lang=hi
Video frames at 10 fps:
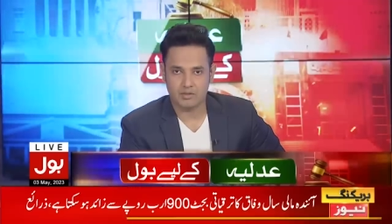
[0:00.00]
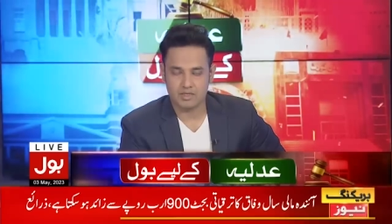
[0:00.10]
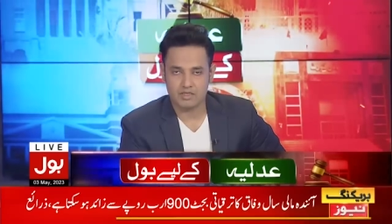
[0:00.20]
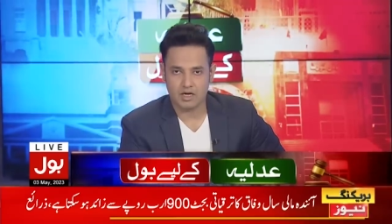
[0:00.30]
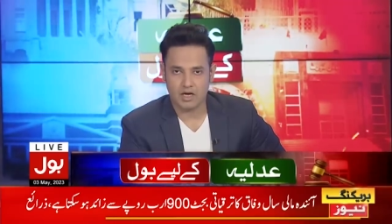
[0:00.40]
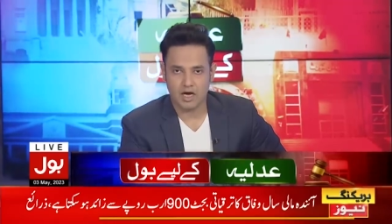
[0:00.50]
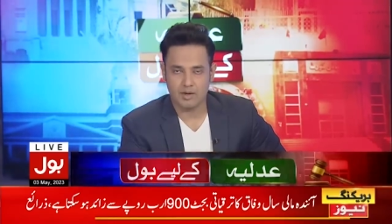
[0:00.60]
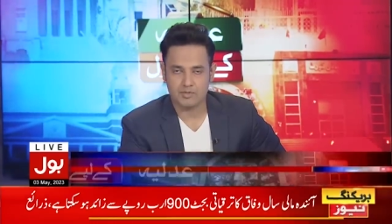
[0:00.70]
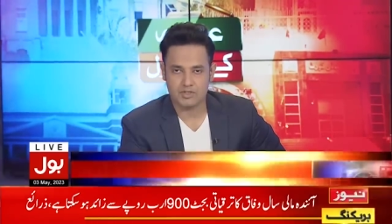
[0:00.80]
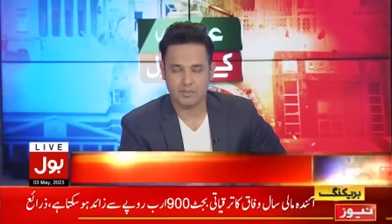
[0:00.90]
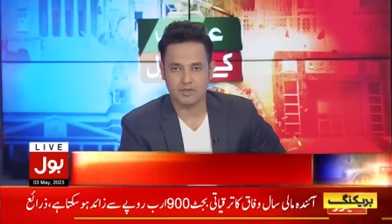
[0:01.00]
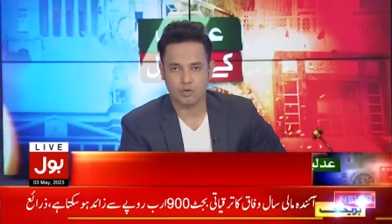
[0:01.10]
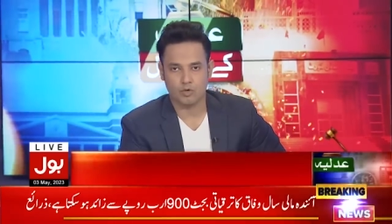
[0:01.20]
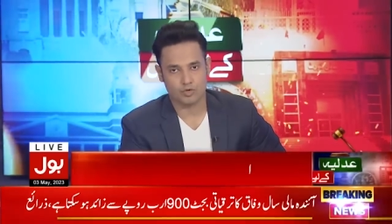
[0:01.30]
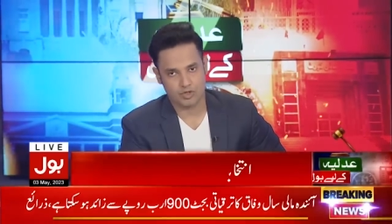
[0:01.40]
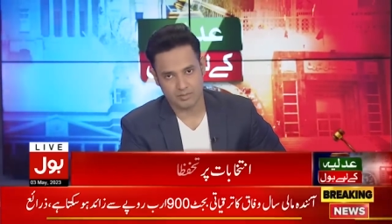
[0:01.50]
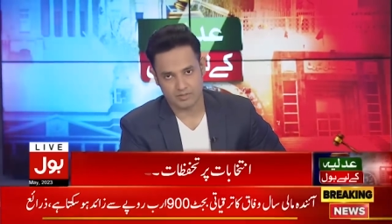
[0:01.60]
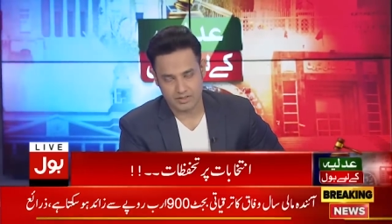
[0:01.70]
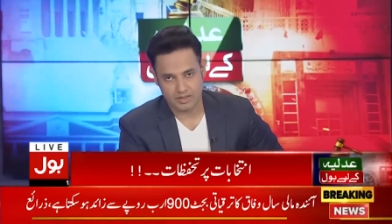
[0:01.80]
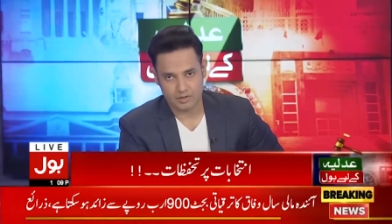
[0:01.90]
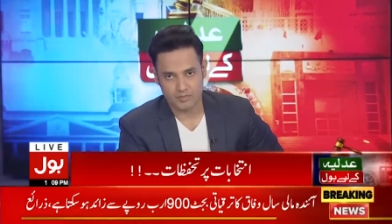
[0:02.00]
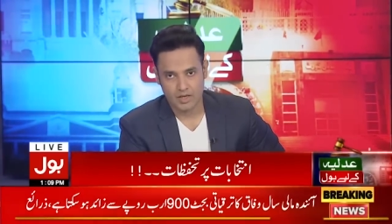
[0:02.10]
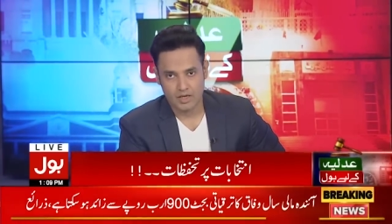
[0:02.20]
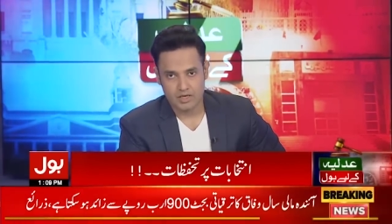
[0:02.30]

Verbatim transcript: मिर्ज़ा आप सभी को खुश आमदीद कहता हूँ